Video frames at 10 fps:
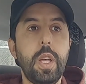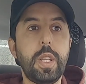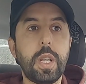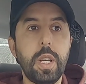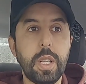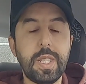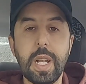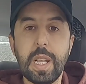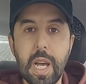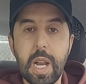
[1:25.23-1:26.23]
داك
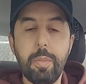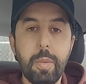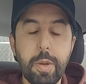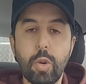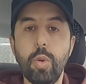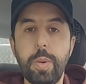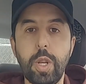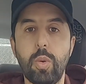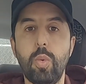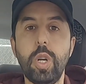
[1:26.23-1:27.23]
صله القرابه بينك
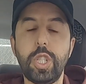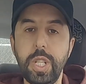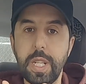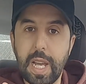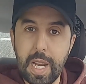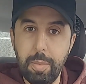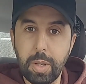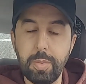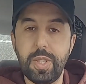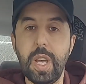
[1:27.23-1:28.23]
وبينه واش يعني قريب
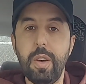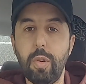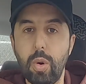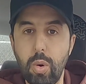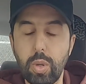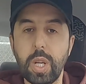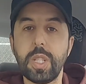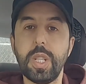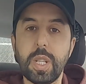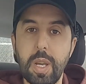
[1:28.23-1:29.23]
لك بزاف خوك
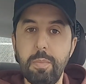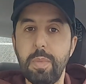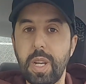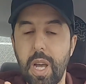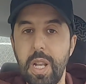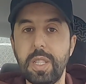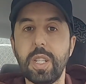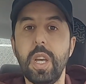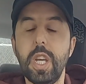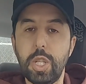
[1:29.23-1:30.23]
اختك عمك
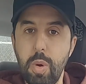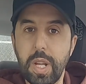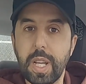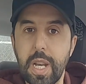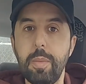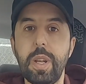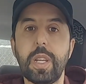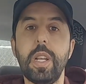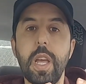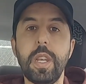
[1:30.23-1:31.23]
خالتك شي واحد قريب
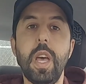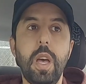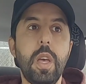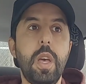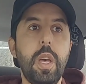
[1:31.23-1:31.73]
لك لانه